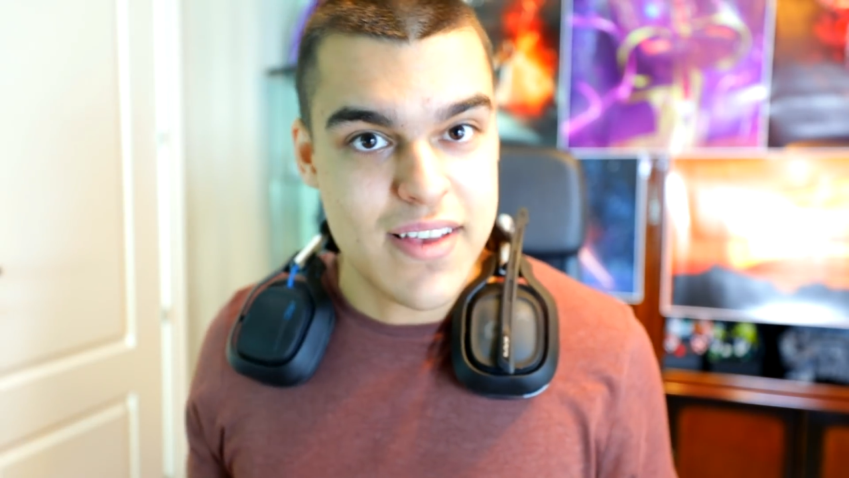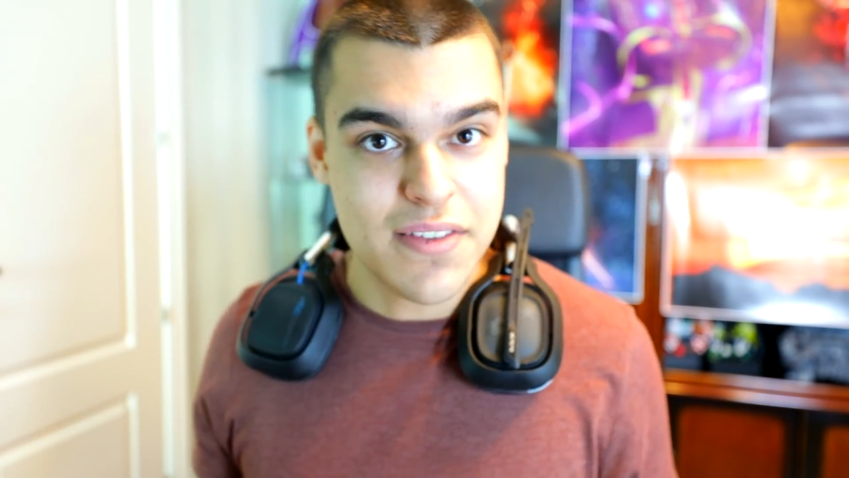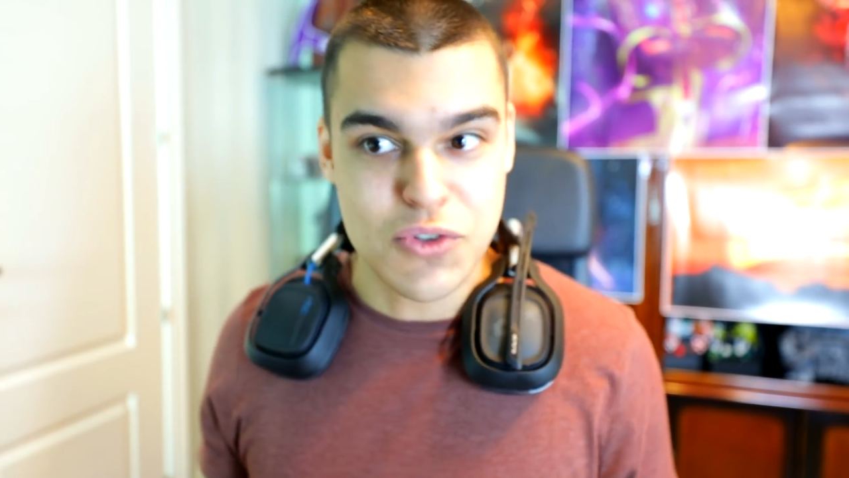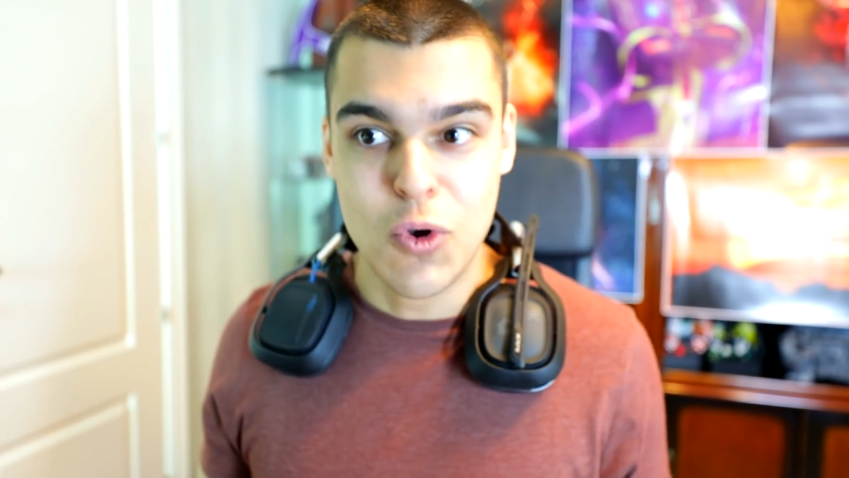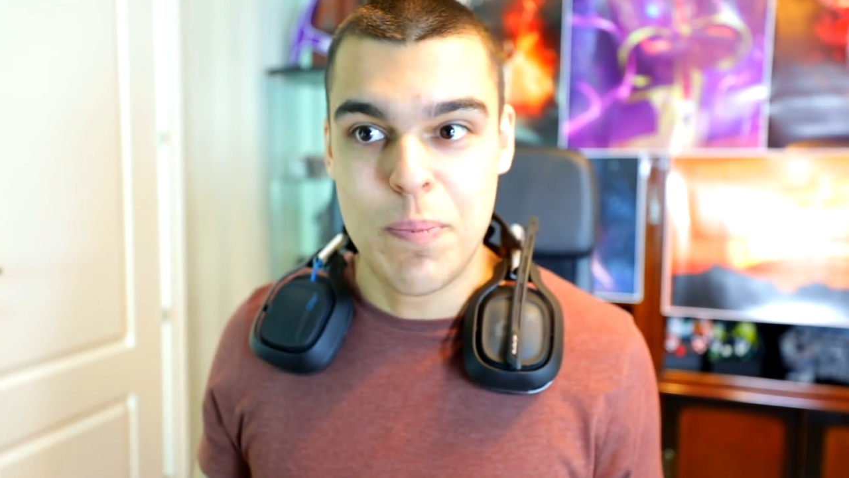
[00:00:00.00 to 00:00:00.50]

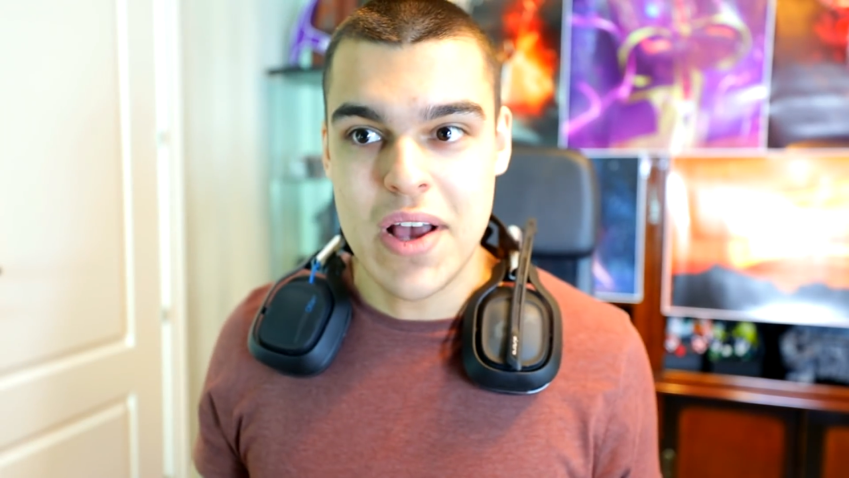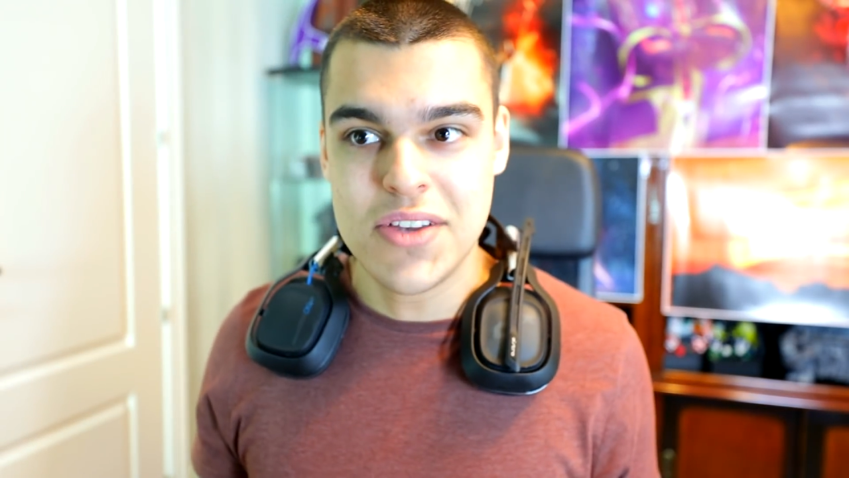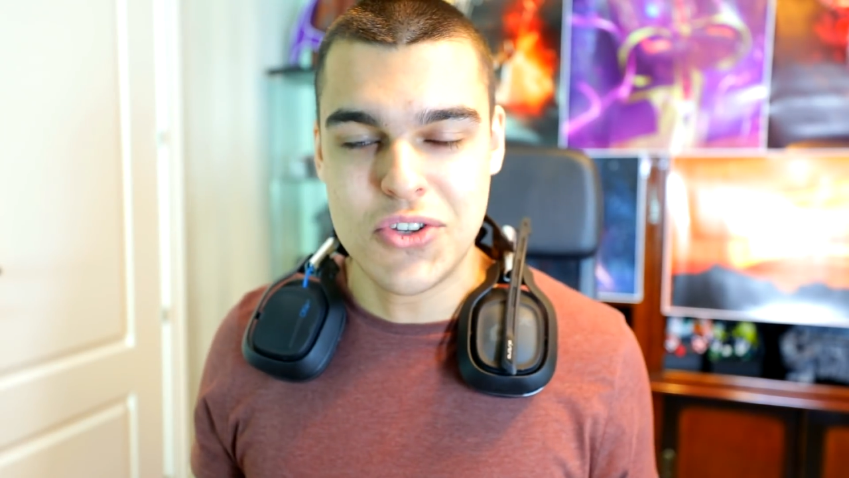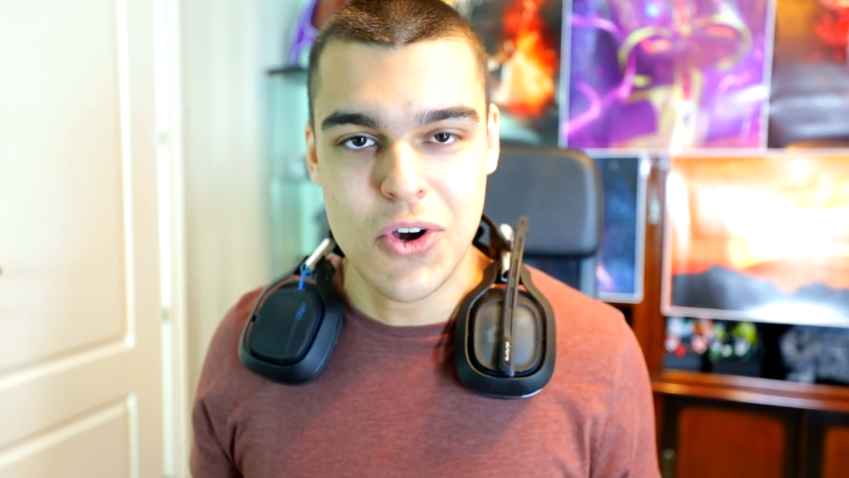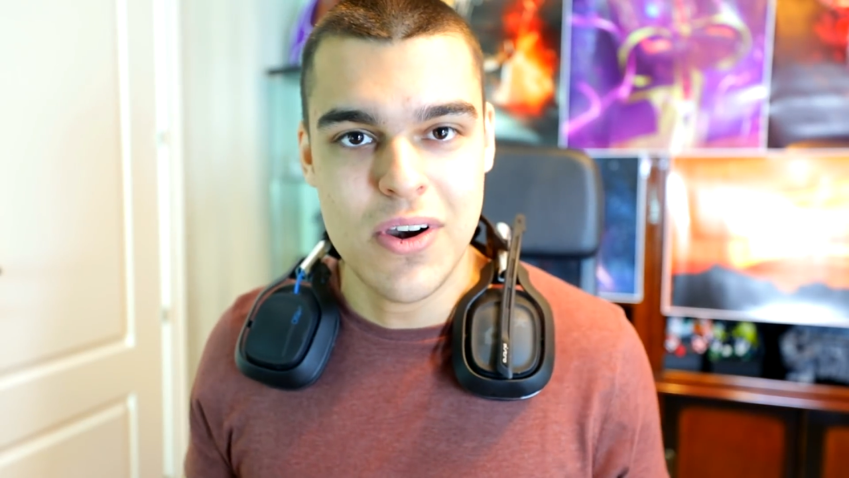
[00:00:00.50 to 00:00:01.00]
estas
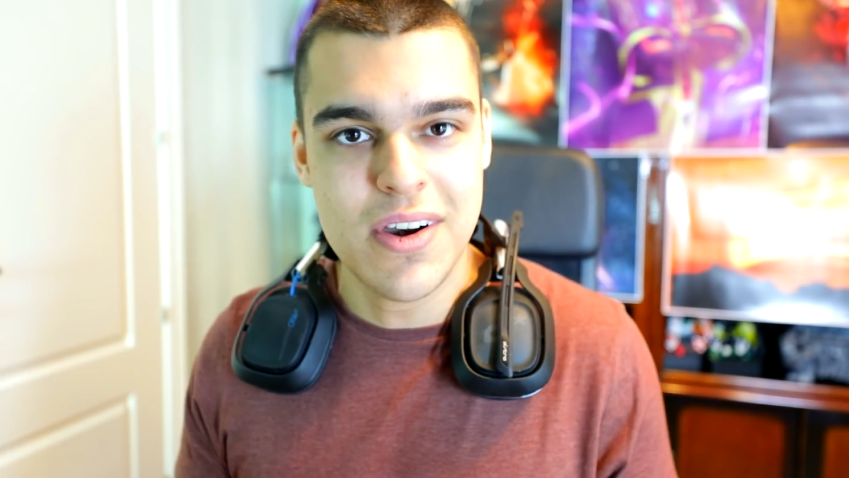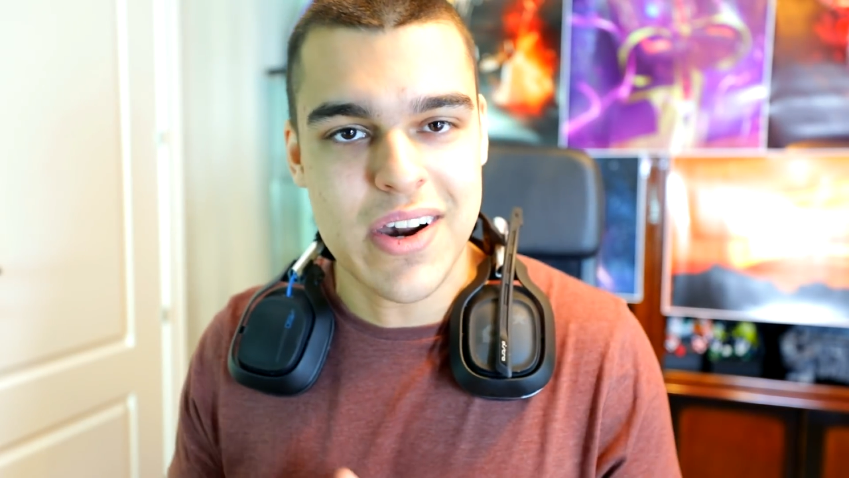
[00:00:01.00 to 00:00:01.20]
disculpas son